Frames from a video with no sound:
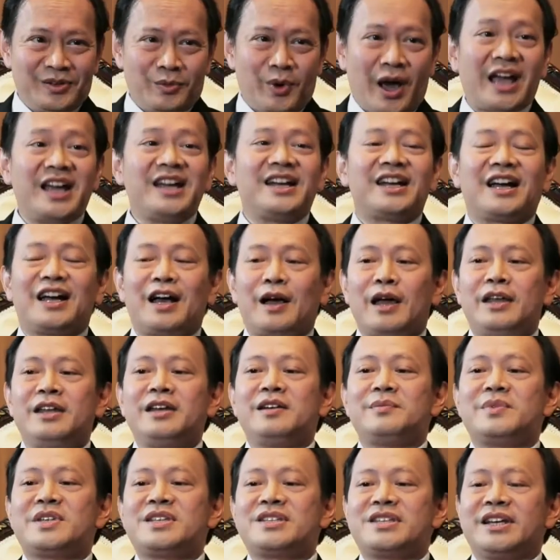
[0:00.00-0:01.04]
ไว้นะครับอันนี้
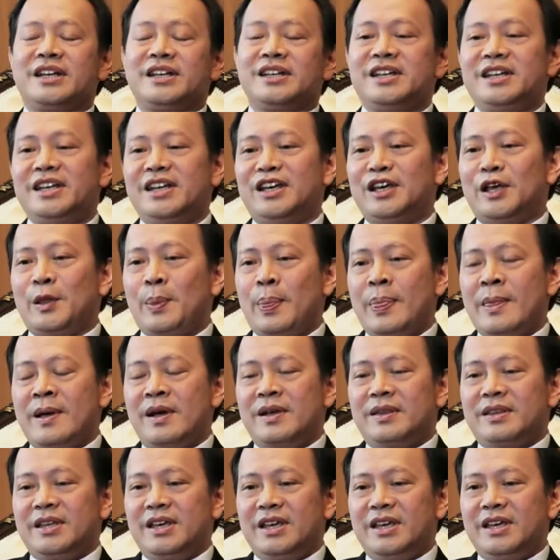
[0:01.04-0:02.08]
ก็เป็นสิ่งที่
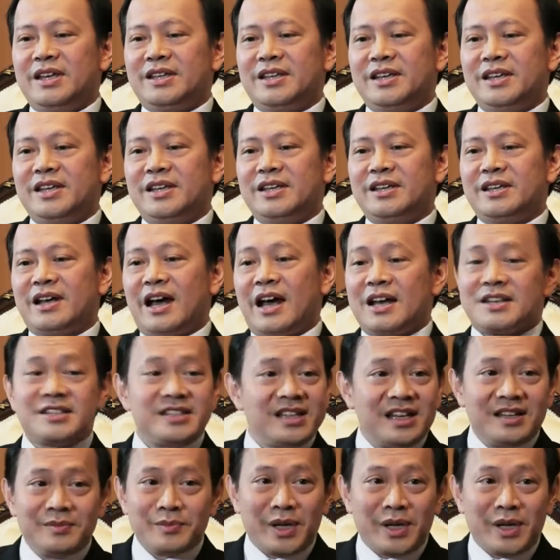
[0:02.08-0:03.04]
ที่ที่อาเซี